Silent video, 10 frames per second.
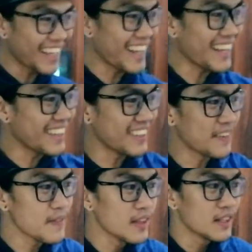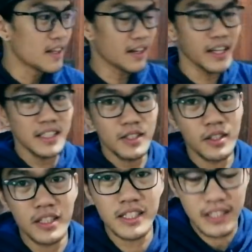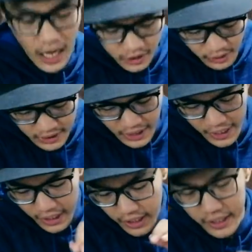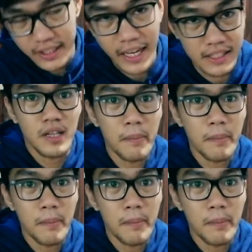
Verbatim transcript: Kaya yun. Okay, so this is actually second hand guys.